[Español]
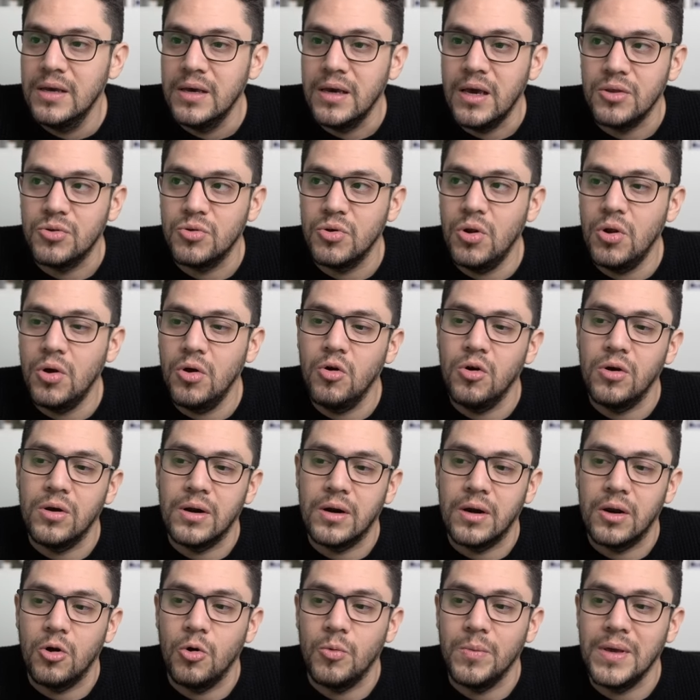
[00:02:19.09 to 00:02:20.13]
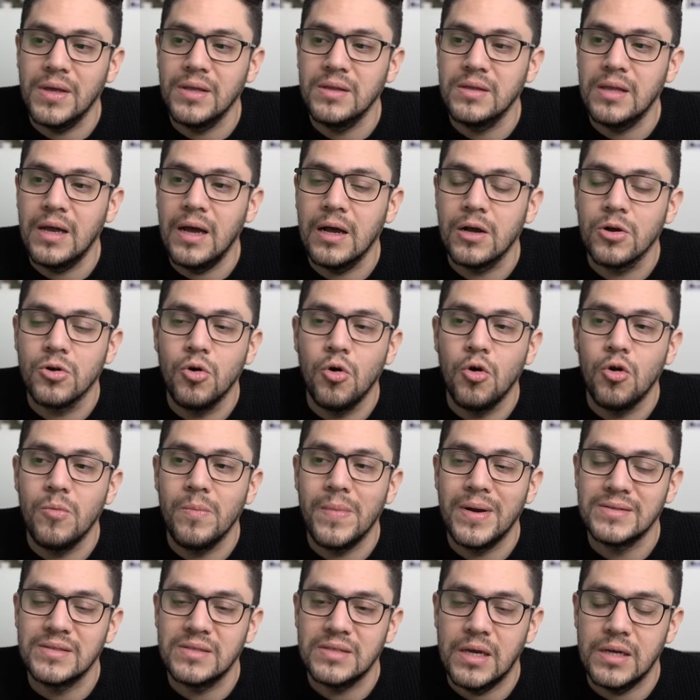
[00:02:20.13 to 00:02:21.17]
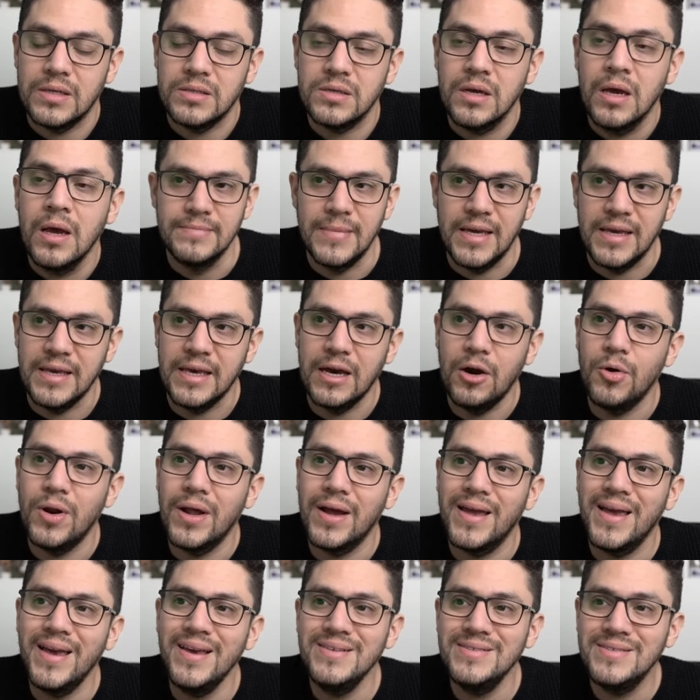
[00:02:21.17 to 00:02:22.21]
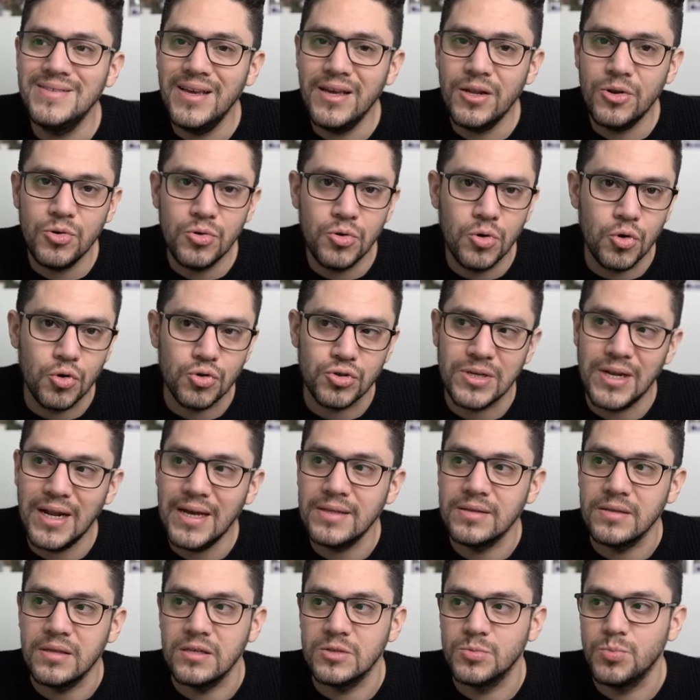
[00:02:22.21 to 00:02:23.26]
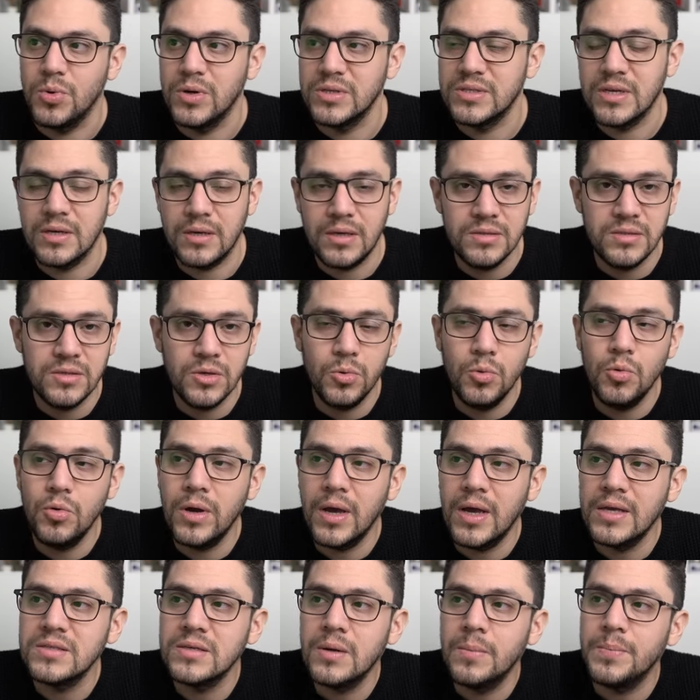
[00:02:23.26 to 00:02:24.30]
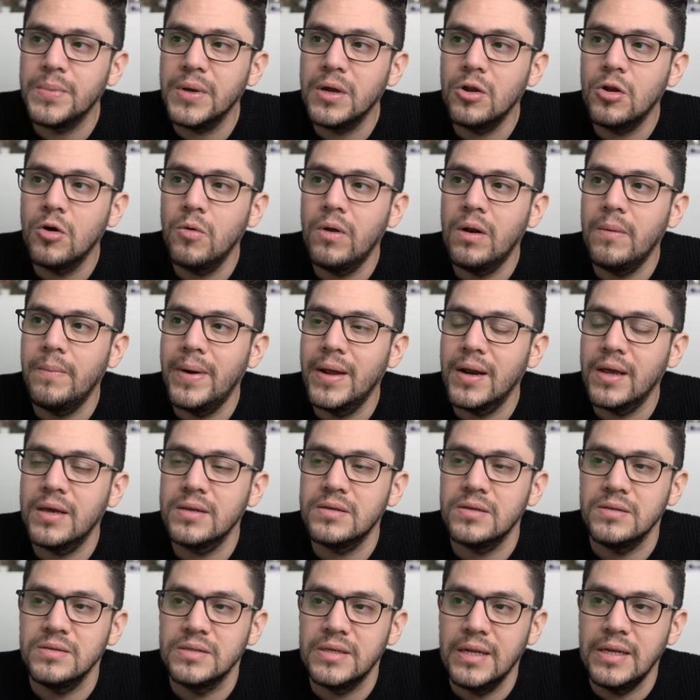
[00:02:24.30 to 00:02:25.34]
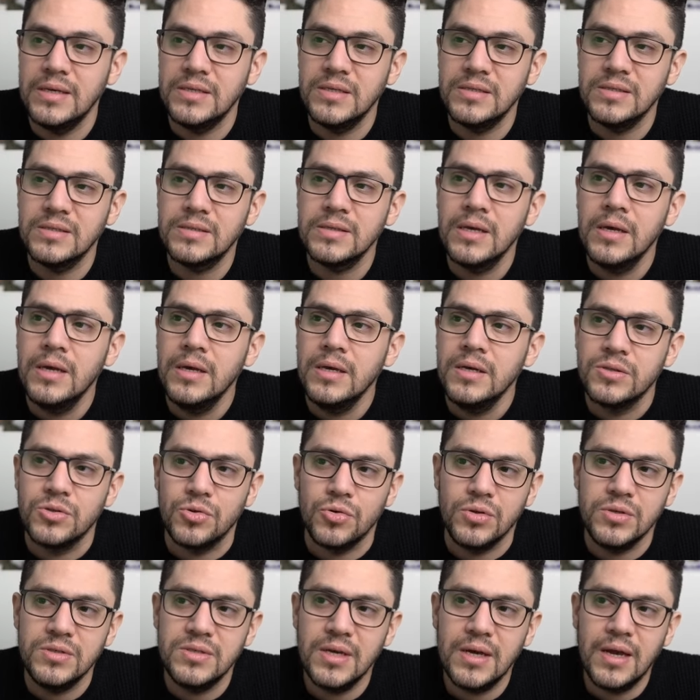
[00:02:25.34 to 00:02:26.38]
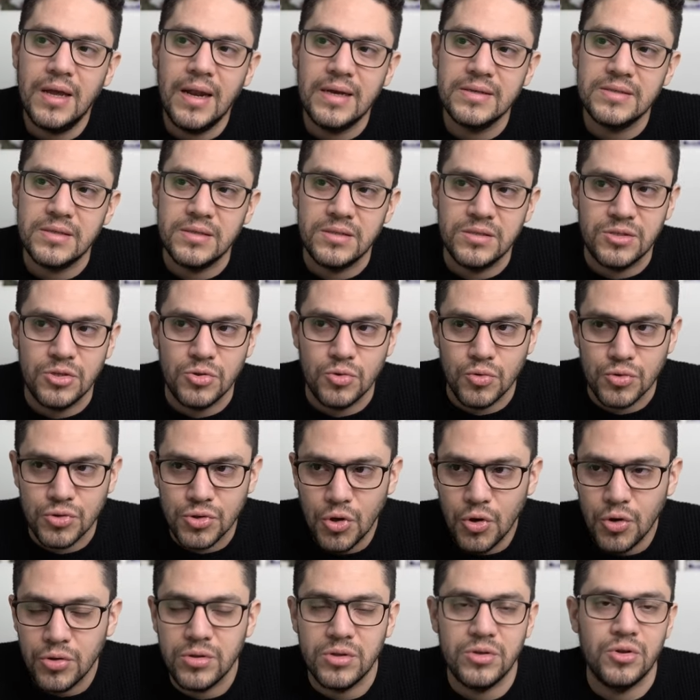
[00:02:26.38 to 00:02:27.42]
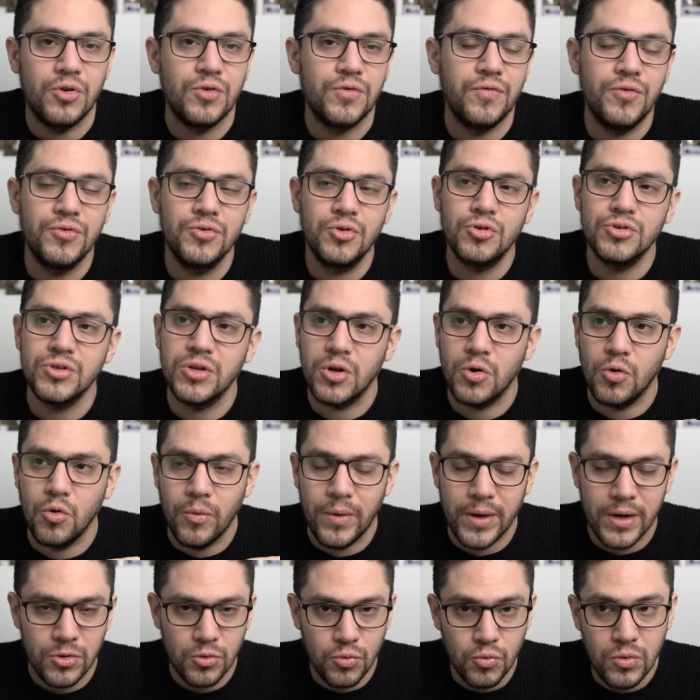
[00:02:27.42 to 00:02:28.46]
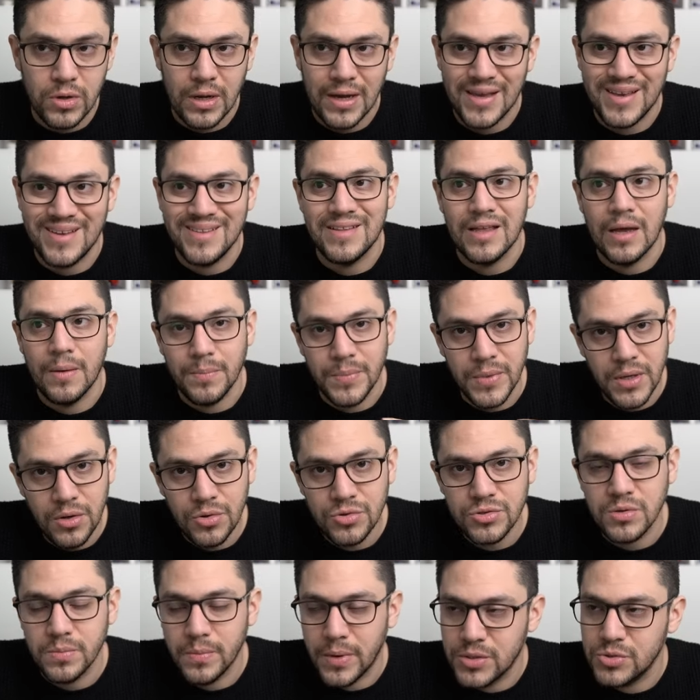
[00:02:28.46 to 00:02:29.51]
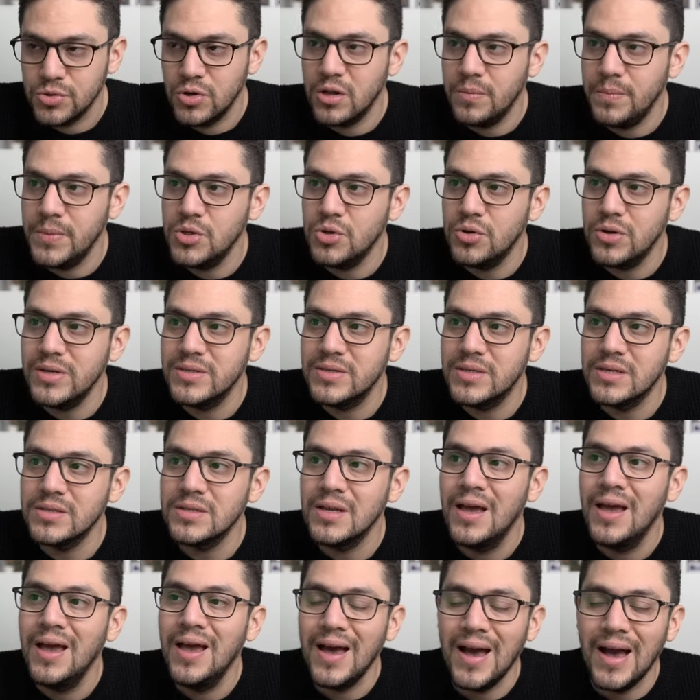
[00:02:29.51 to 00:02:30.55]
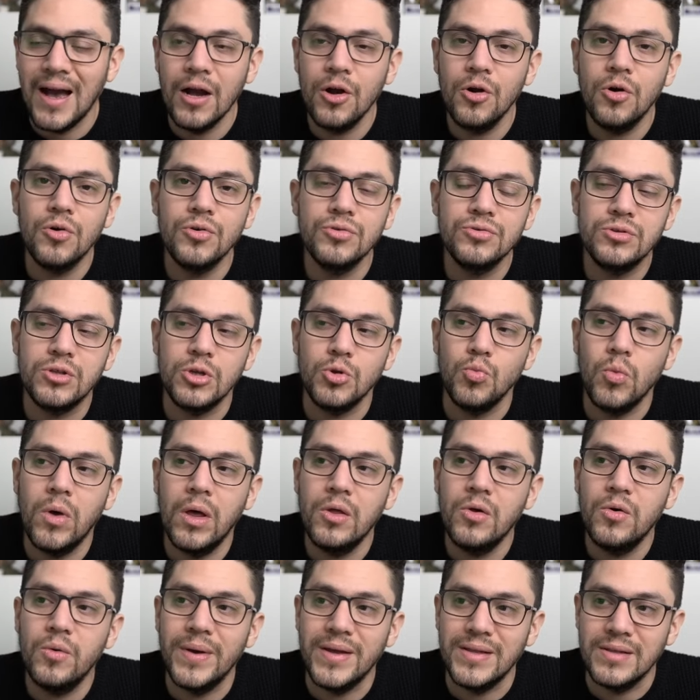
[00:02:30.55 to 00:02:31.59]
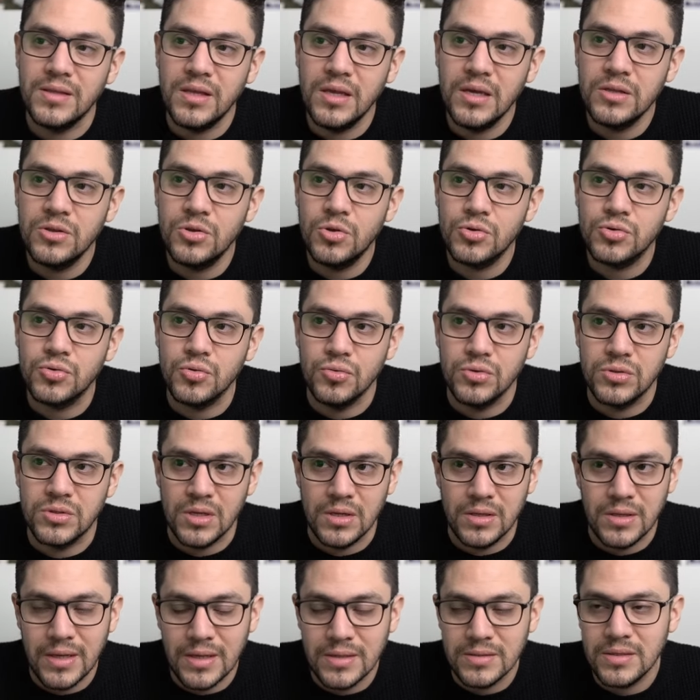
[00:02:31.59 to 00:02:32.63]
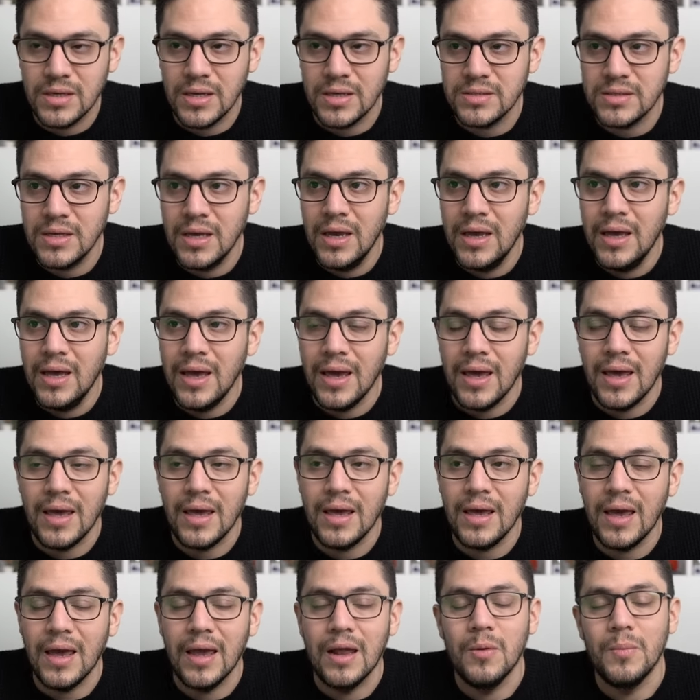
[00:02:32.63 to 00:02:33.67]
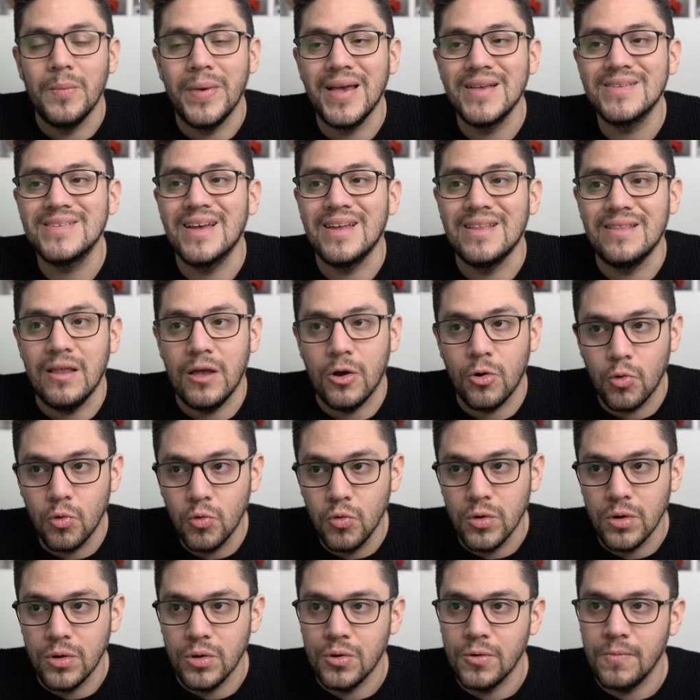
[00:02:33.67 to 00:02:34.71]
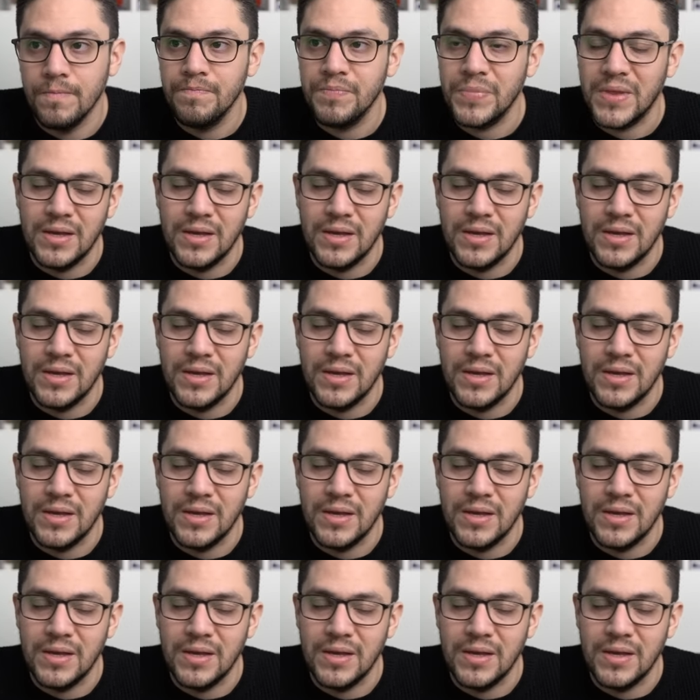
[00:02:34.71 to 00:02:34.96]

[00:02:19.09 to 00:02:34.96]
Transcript: Esto es lo que recomienda Goldman Sachs. Y ahora, ¿qué hicieron los grandes? Pues aquí según S&P Global Market Intelligence nos dice que las instituciones, los fondos de cobertura y también los inversores minoristas han continuado vendiendo sus tenencias en el mes de julio.